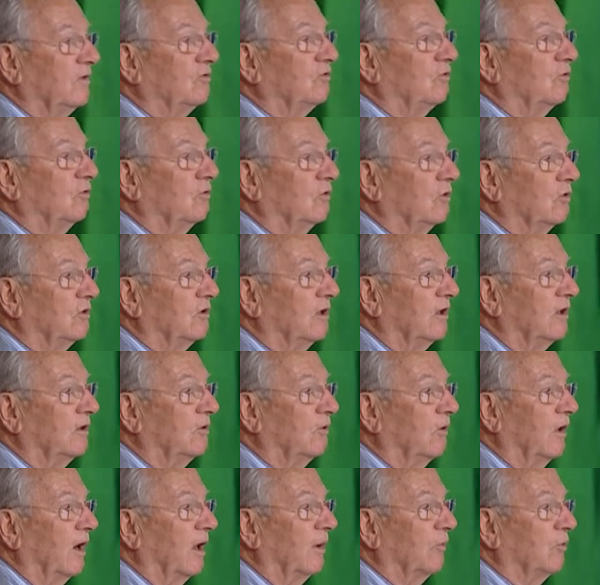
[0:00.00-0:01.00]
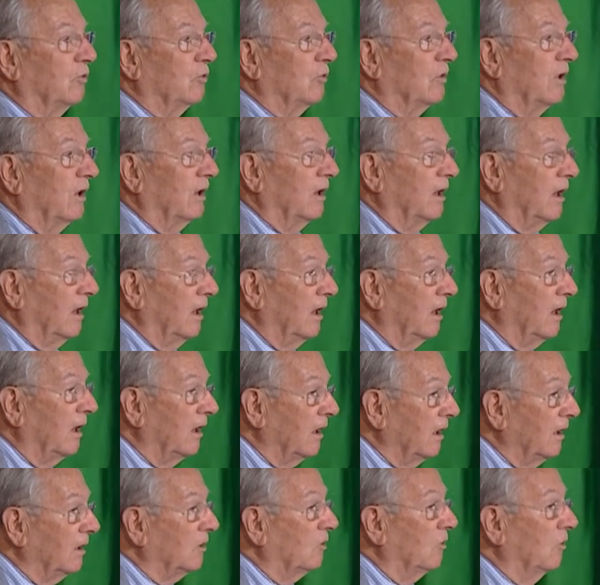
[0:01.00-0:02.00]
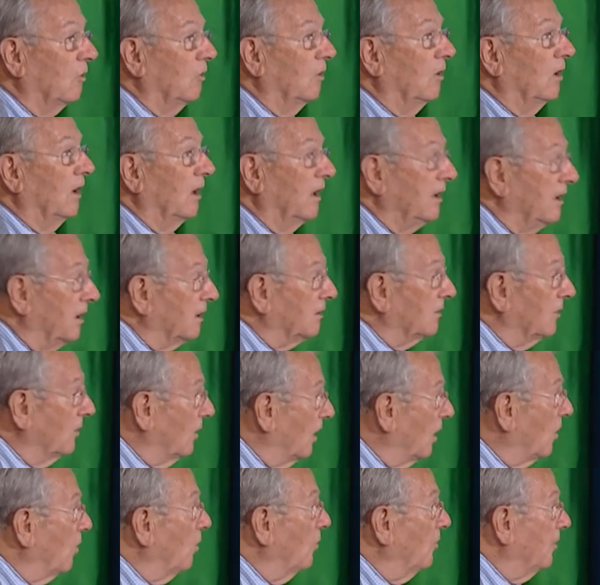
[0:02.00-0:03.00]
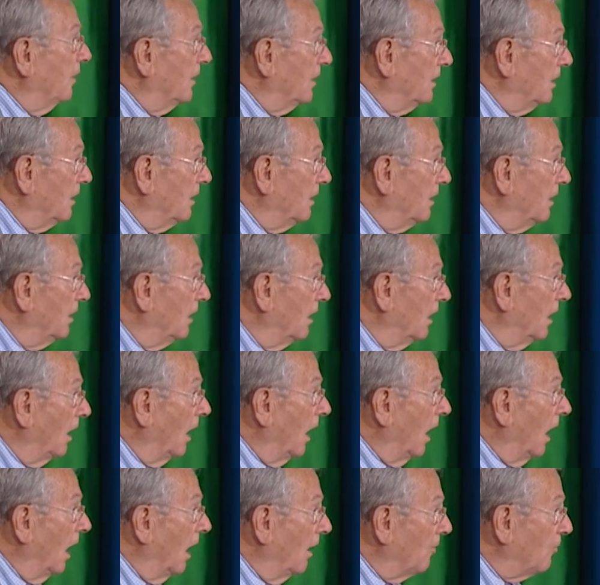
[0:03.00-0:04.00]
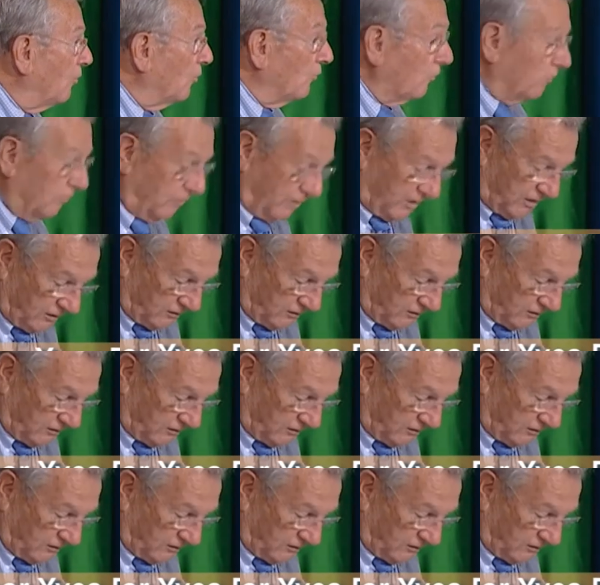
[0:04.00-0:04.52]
se doter de l'arme nucléaire et que l'ayatollah Khomeini a approuvé